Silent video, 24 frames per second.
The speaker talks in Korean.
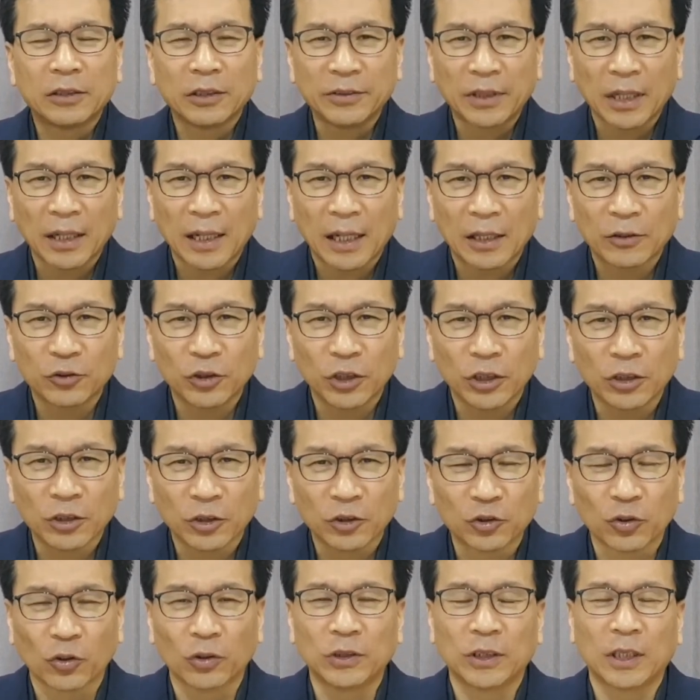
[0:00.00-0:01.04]
선택할 수
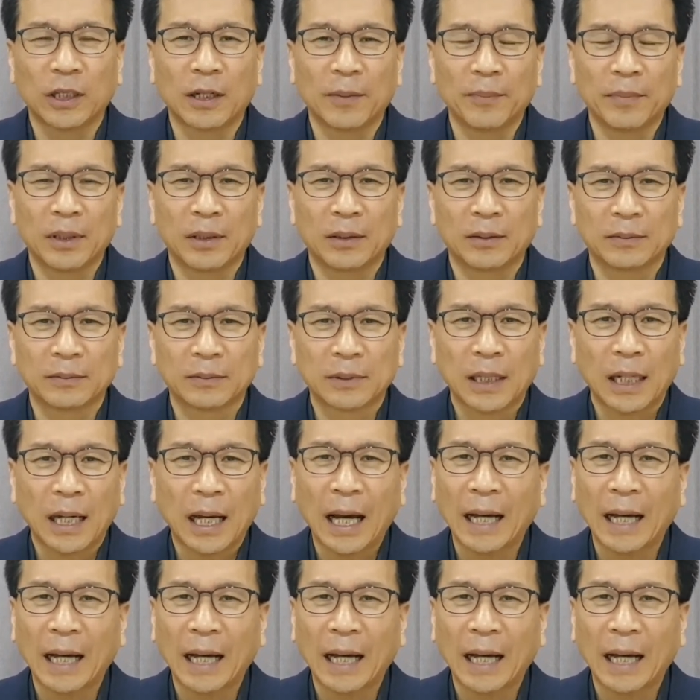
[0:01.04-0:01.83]
있는 존재라면,